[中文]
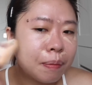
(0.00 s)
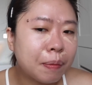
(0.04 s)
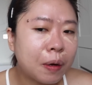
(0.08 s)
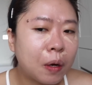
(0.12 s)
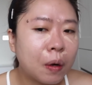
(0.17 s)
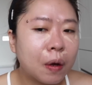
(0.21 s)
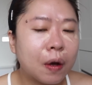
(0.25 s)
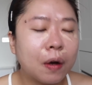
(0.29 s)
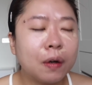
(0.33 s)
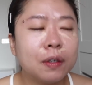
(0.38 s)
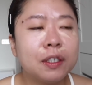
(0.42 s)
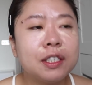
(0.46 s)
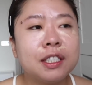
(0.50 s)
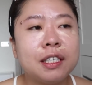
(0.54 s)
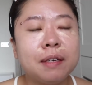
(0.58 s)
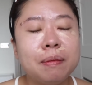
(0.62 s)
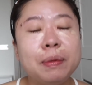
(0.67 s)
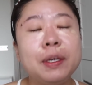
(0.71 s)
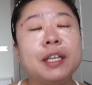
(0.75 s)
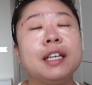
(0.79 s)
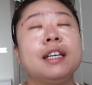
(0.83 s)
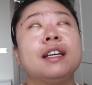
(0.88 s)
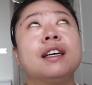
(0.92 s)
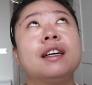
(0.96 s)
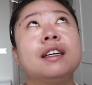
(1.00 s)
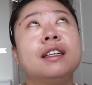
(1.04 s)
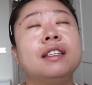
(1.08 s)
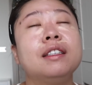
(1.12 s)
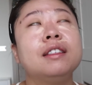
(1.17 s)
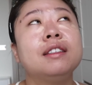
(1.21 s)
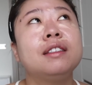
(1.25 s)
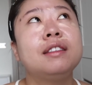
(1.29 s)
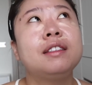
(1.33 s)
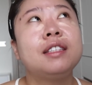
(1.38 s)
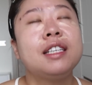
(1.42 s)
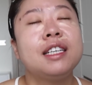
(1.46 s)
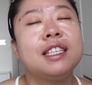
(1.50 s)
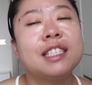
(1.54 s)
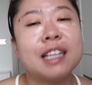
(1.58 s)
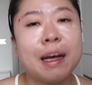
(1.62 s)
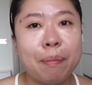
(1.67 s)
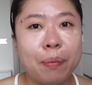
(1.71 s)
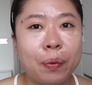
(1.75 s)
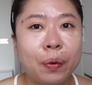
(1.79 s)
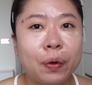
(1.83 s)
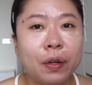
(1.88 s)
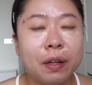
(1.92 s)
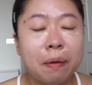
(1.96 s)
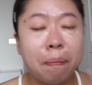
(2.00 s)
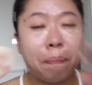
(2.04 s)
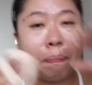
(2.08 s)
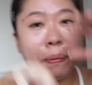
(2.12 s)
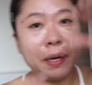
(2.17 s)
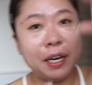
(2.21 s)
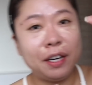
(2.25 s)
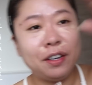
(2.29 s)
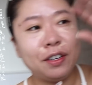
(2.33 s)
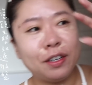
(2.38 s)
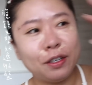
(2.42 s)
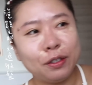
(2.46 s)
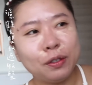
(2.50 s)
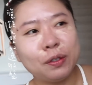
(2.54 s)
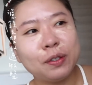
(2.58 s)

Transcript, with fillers: 毛膏新品跟第三波的本人，